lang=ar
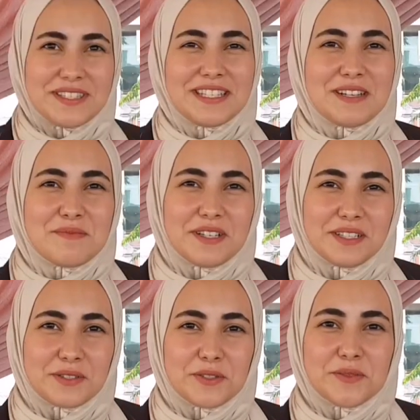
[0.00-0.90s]
السلام
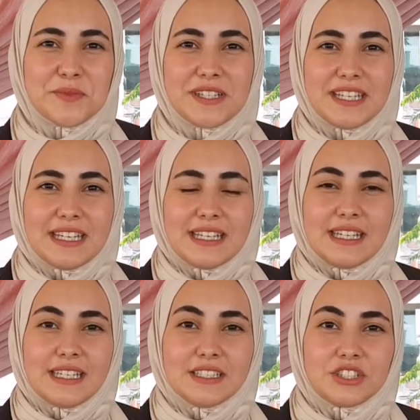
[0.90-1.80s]
عليكم
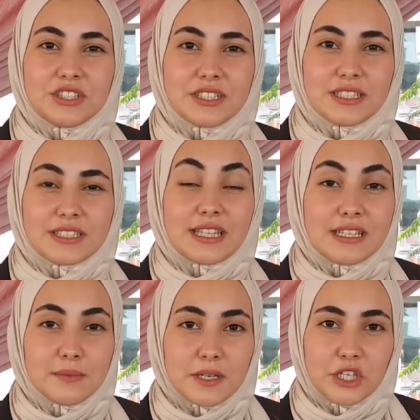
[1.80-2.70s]
انا آه،
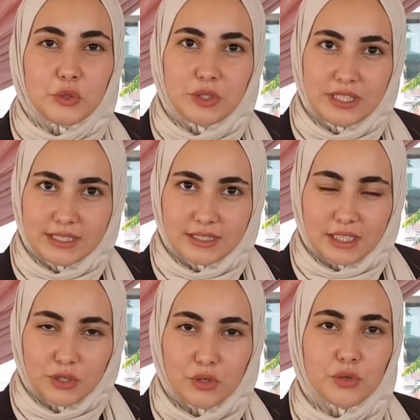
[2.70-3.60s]
طالبه بكليه
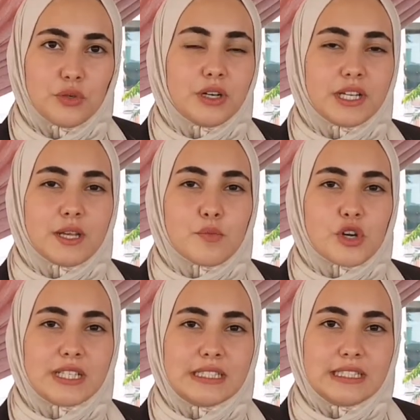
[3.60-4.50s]
الحقوق انا
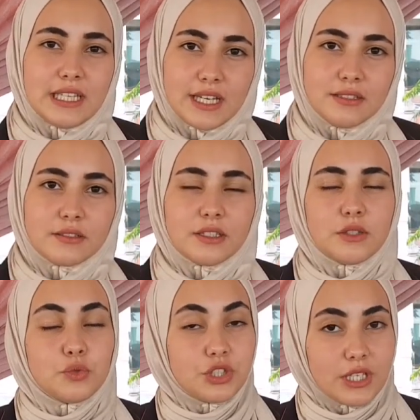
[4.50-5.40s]
مرادي نهاد
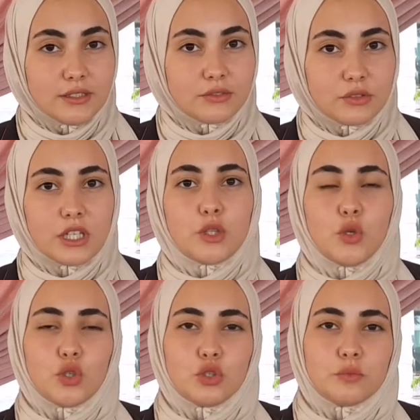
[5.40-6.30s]
في وجده كليه
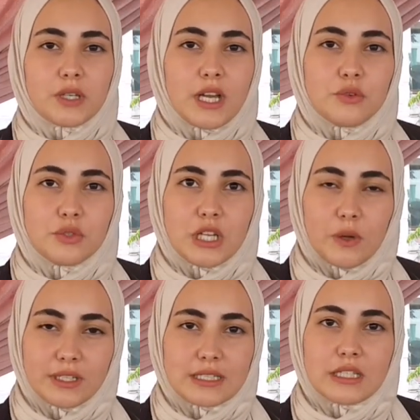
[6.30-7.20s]
العلوم القانونيه
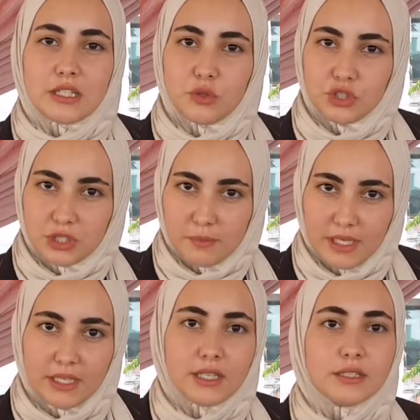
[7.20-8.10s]
والاقتصاديه
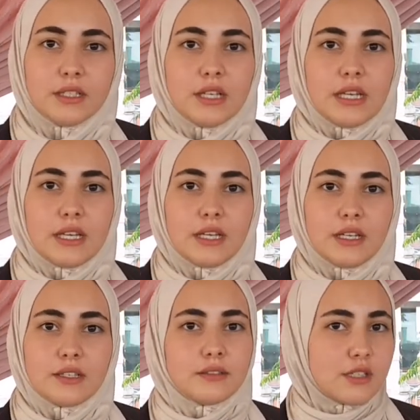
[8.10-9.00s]
والاجتماعيه
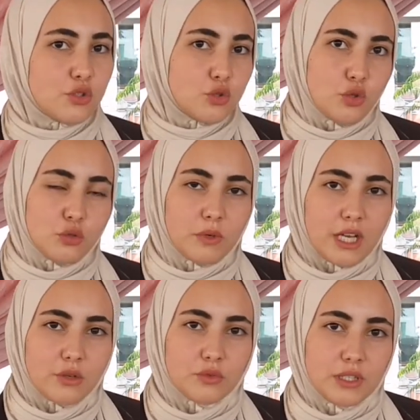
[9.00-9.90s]
آه، تخصص علوم
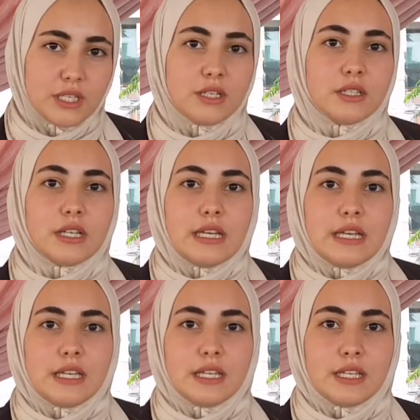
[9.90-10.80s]
القانونيه
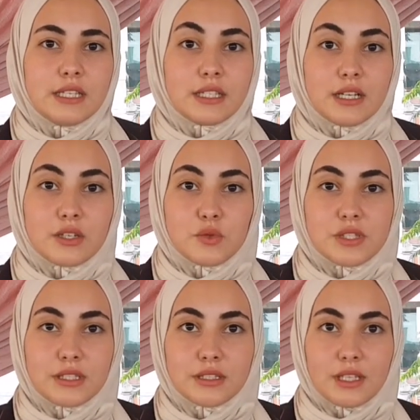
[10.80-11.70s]
نهار
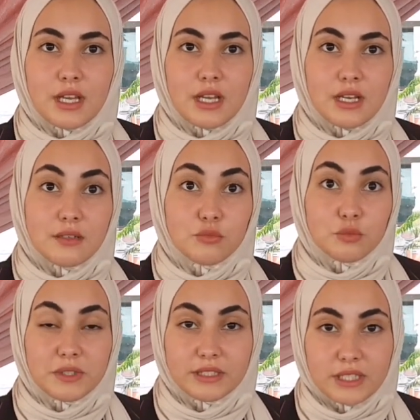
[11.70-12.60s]
وسيغ
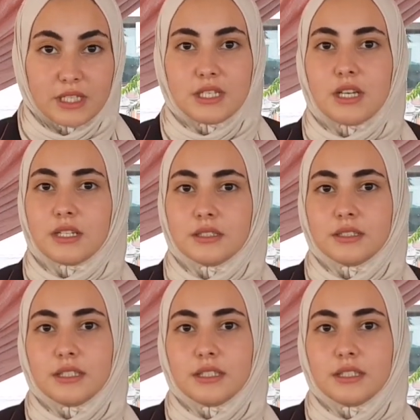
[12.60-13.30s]
المبادره آه، يا